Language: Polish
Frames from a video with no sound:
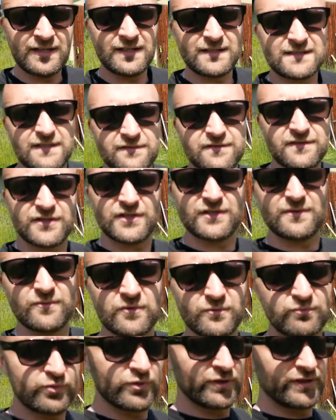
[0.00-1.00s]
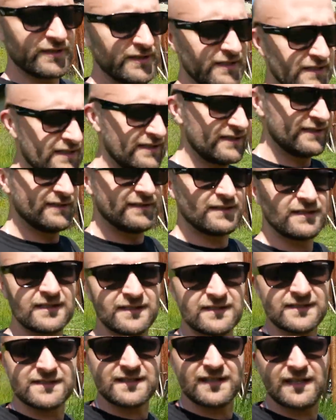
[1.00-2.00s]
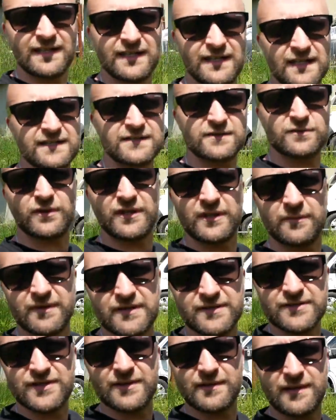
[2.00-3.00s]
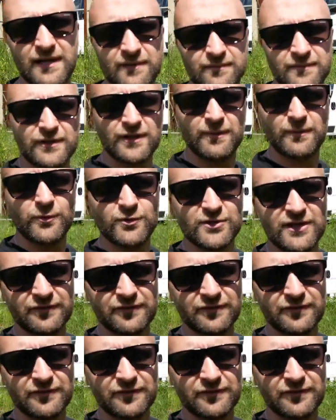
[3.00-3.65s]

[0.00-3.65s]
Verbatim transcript: zawieźć mu płytę, e, sklejkę, z której będzie nam robił